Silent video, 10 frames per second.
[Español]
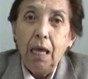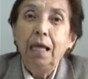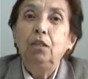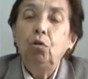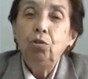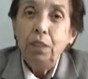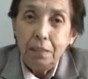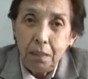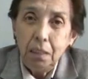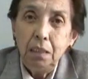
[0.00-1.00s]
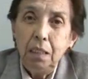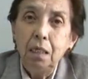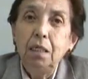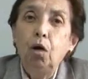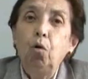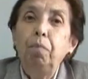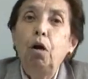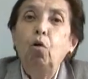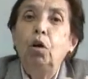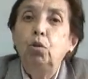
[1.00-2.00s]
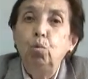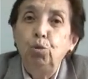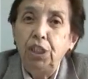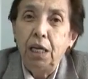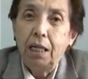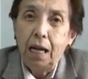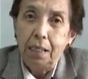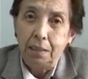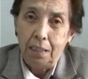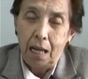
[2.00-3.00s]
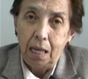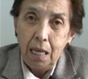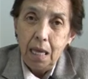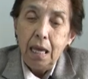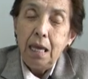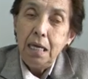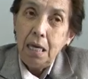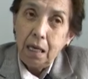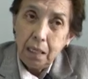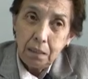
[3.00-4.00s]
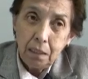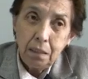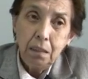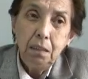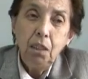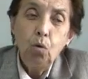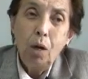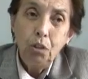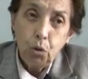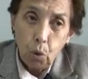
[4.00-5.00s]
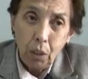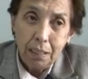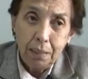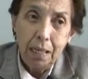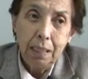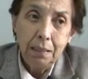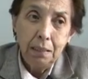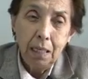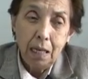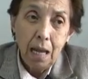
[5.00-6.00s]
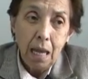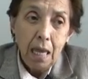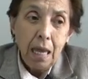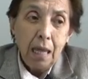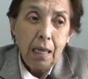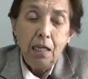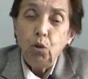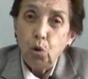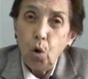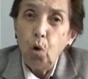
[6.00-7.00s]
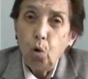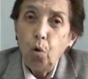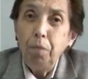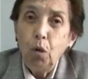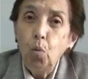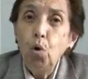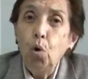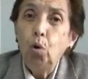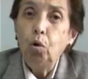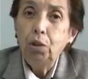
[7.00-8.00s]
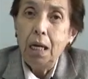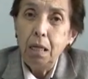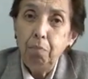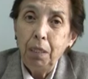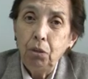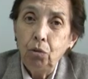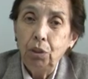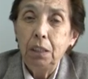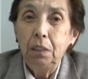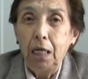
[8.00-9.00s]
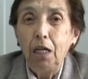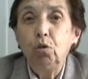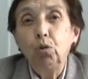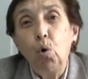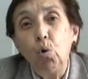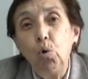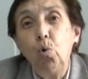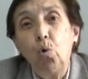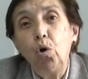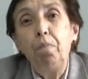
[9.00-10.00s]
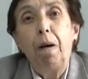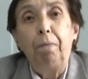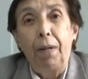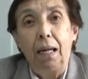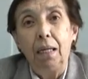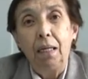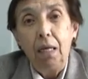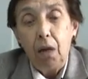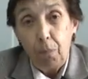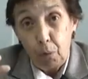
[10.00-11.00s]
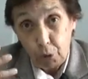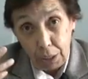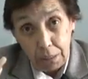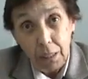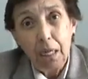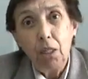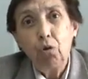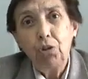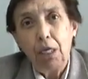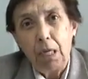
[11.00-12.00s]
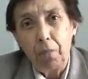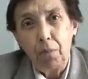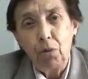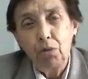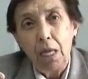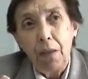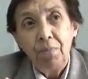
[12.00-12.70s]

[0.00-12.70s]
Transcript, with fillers: Entonces sí tienen que comer lo que su tierra les da. Y en ese sentido hay zonas de la sierra que solo comen uno o dos alimentos, entre ellos oyuco y papa, por decirle dos ejemplos.